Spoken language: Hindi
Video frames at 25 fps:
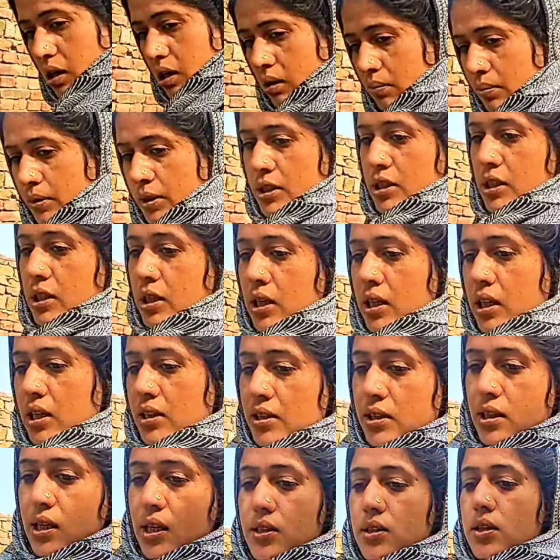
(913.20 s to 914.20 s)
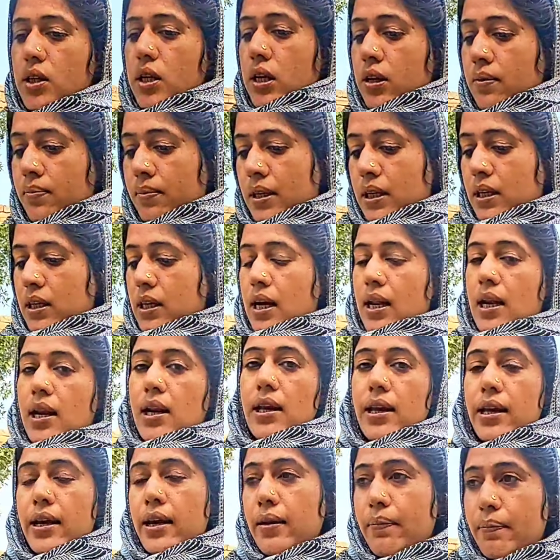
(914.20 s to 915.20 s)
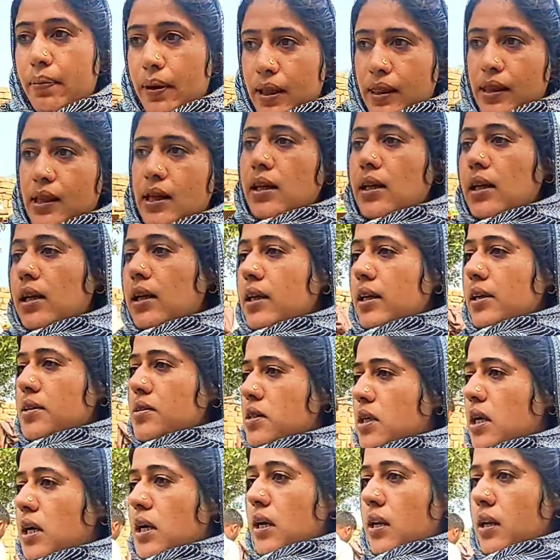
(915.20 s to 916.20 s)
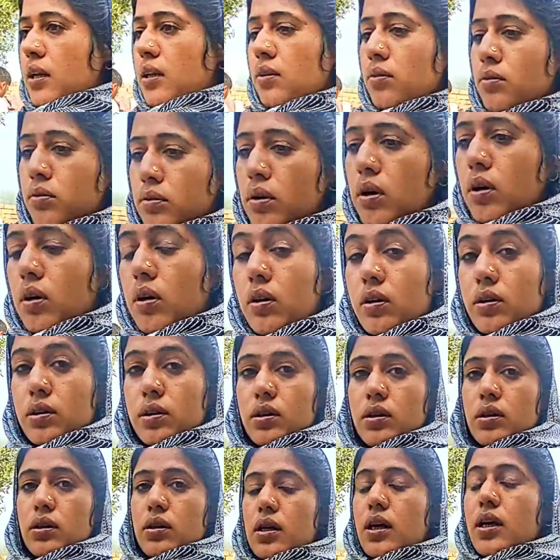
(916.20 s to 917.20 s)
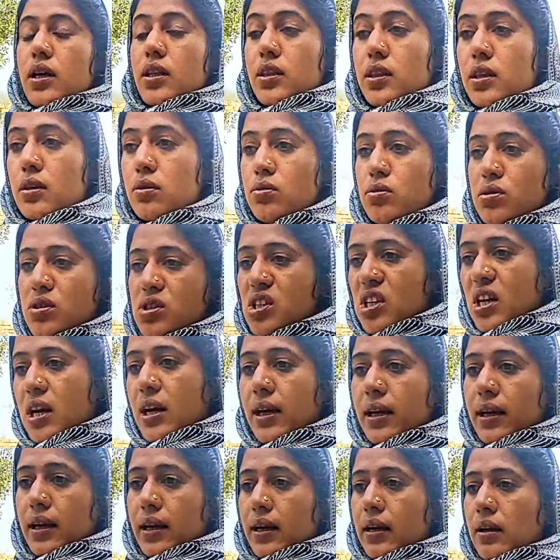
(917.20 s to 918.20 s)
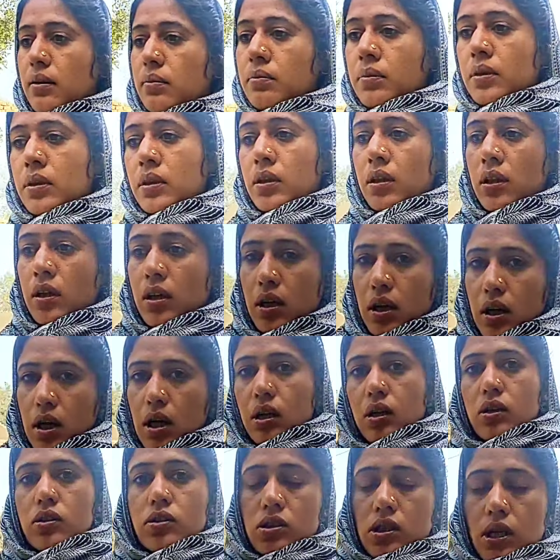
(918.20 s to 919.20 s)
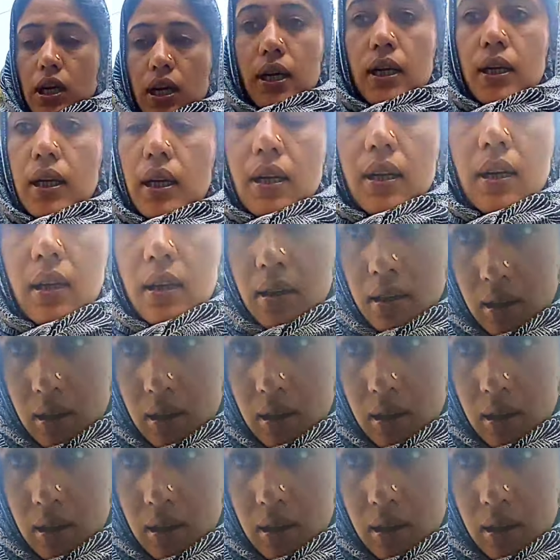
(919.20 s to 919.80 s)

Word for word: अभी जी नाश्ता जो है हमने कर लिया है बर्तन लेके जा रही हूँ और करती हूँ चाय गरम चाय गर्म